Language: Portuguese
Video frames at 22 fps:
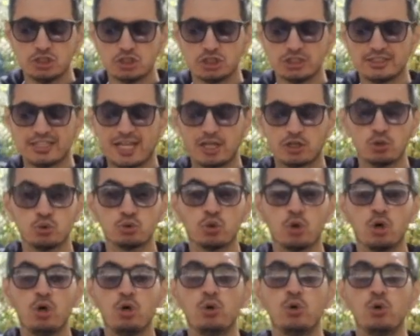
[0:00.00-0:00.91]
de
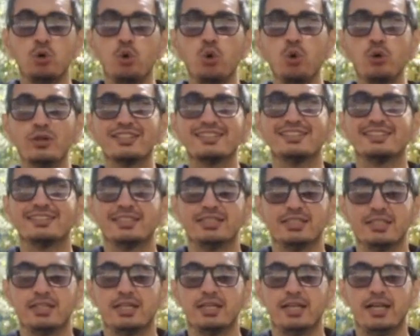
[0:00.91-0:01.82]
Taekwondo,
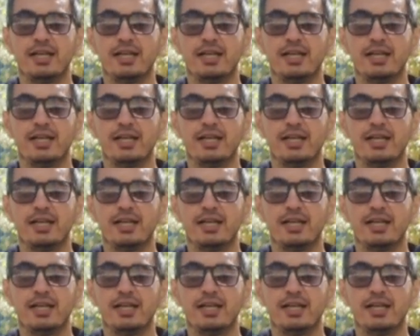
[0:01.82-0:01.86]
UX.